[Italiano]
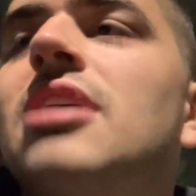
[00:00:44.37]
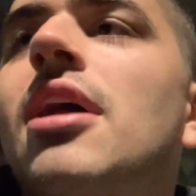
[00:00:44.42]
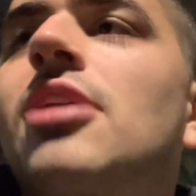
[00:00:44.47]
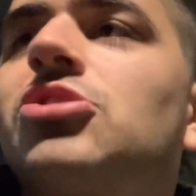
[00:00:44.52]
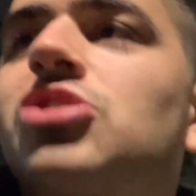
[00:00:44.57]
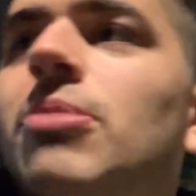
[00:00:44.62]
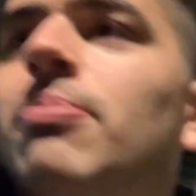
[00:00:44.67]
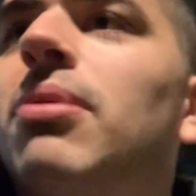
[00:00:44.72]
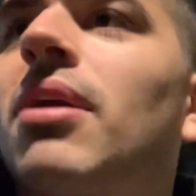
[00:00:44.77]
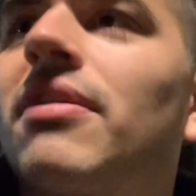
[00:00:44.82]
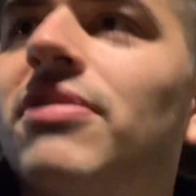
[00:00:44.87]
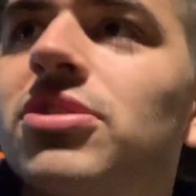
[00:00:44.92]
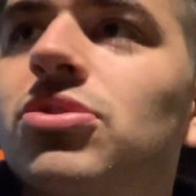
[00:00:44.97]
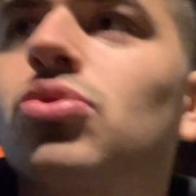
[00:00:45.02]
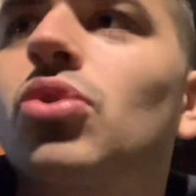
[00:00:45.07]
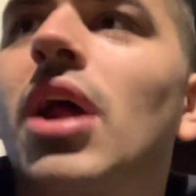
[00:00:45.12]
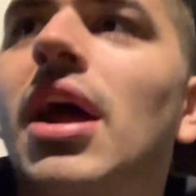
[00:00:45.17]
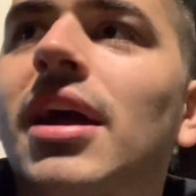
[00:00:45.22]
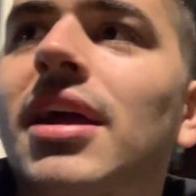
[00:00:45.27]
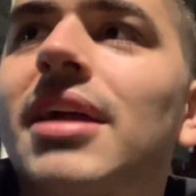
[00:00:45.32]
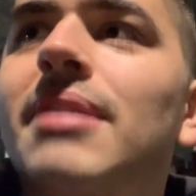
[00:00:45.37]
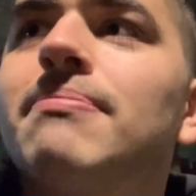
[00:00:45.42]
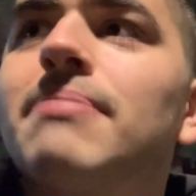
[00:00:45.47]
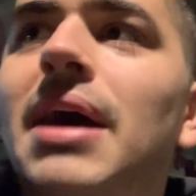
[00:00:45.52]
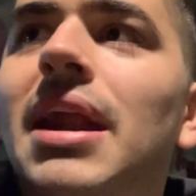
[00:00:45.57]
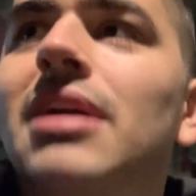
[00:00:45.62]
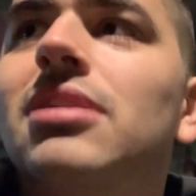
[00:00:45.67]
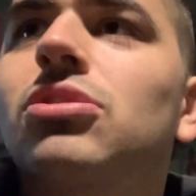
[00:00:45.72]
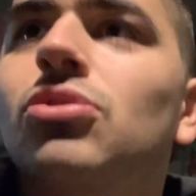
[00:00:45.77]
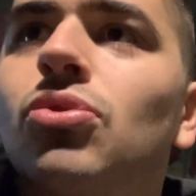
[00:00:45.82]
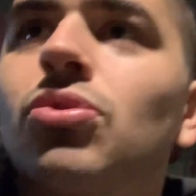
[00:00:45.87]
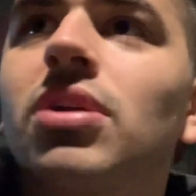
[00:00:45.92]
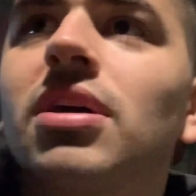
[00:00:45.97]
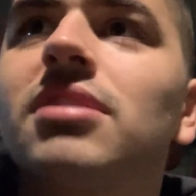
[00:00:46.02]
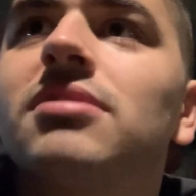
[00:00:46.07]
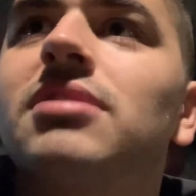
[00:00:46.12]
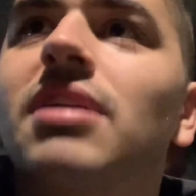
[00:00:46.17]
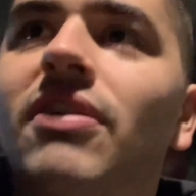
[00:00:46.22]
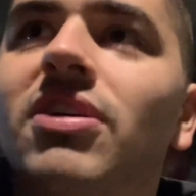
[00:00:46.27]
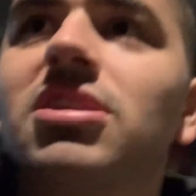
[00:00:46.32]
C'è cioè, Buonaventura anche in maratona,
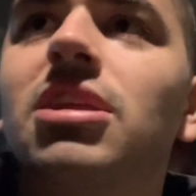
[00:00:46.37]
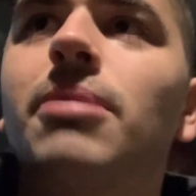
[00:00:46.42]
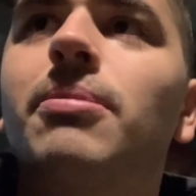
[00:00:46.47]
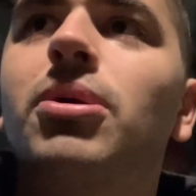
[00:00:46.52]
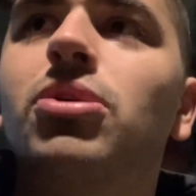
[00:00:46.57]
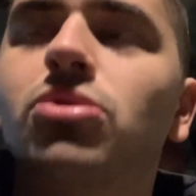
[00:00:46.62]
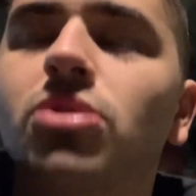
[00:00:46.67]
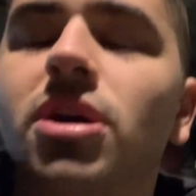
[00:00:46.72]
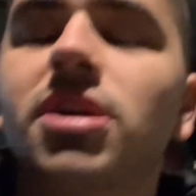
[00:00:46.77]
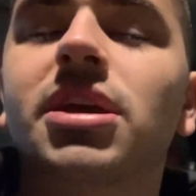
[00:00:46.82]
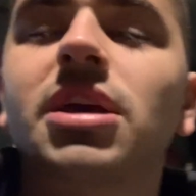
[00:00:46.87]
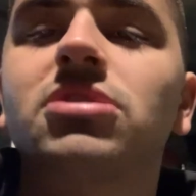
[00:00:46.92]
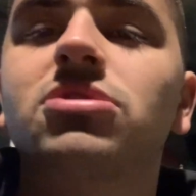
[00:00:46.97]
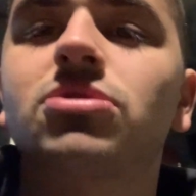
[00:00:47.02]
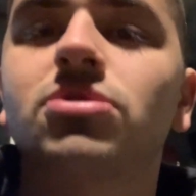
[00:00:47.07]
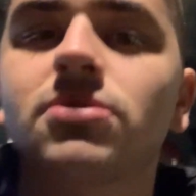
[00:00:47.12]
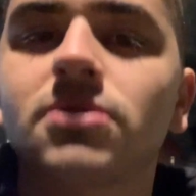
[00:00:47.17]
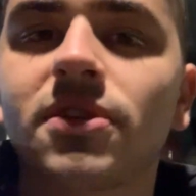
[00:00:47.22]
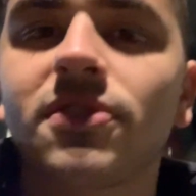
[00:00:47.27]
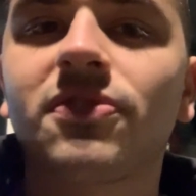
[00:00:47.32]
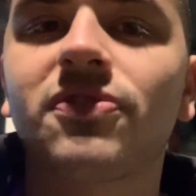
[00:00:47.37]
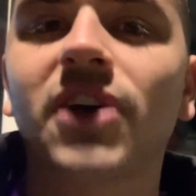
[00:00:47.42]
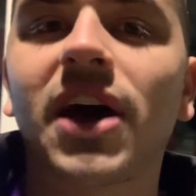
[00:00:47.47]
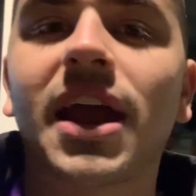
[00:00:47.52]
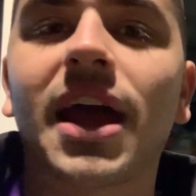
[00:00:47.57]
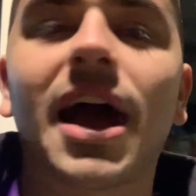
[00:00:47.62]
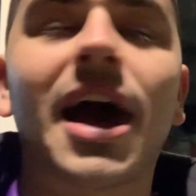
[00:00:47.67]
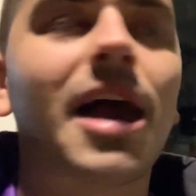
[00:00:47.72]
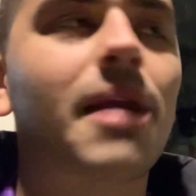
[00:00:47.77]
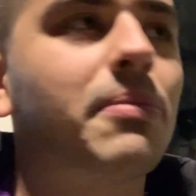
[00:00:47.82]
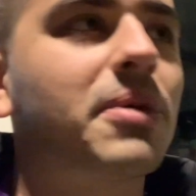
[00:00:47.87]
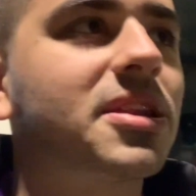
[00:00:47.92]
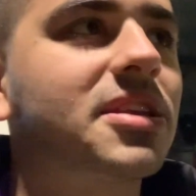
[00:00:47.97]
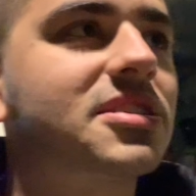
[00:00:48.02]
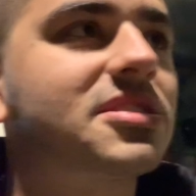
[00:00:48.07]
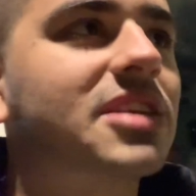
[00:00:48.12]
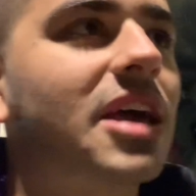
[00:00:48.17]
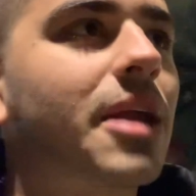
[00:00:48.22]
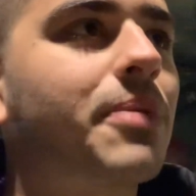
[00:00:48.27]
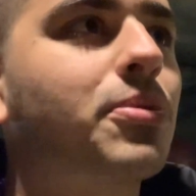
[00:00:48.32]
davanti alla maratona ha chiesto di fare calma e di
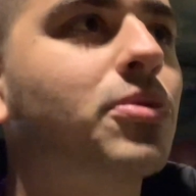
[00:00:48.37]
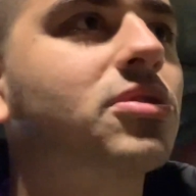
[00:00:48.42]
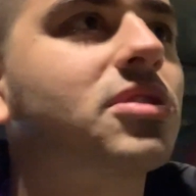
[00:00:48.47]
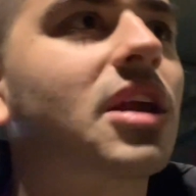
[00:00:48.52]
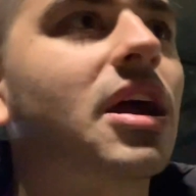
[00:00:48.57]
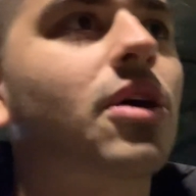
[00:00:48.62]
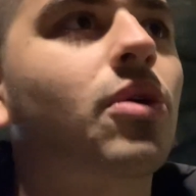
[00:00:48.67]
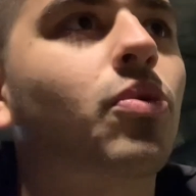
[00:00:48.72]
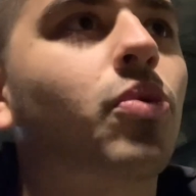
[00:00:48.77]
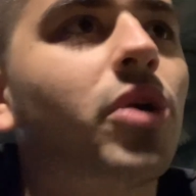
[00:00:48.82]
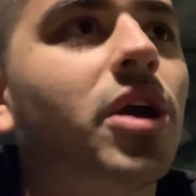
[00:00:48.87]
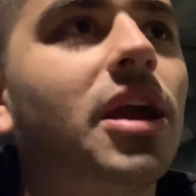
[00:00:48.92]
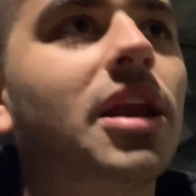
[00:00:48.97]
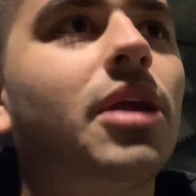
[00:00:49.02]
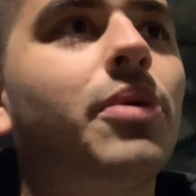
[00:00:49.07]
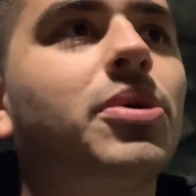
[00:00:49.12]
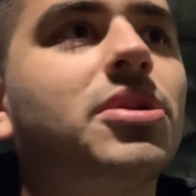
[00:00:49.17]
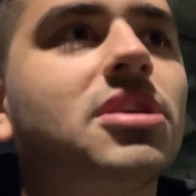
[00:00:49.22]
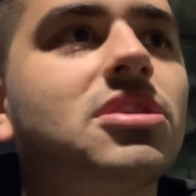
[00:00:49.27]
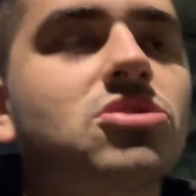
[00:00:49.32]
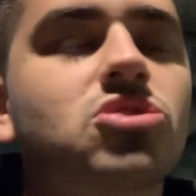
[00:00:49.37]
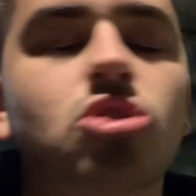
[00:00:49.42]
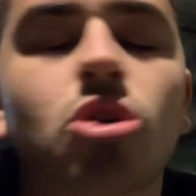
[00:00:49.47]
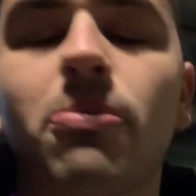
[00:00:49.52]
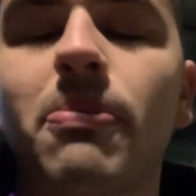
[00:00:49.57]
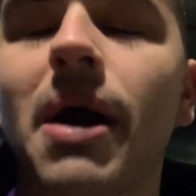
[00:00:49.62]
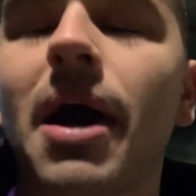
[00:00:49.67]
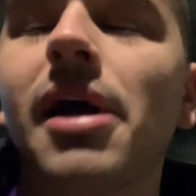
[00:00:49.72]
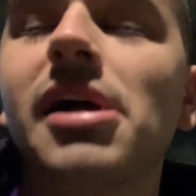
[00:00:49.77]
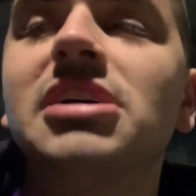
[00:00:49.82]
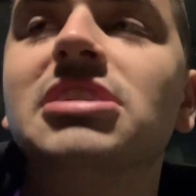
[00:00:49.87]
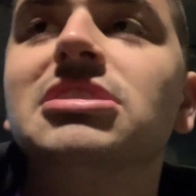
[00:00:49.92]
stare più tranquilli, quindi insomma